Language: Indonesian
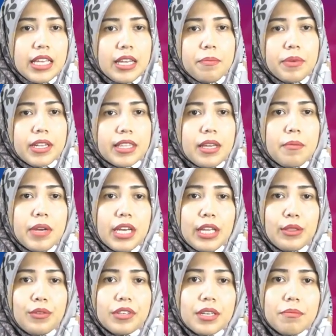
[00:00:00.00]
Yang pertama
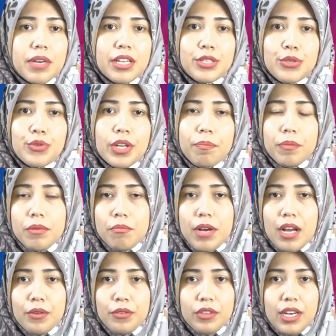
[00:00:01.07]
itu kemajuan
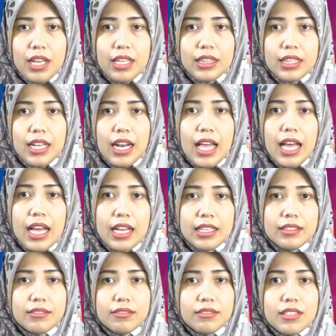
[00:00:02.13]
pembangunan
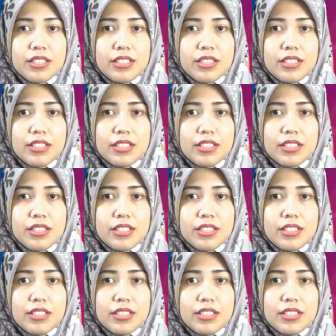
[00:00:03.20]
telah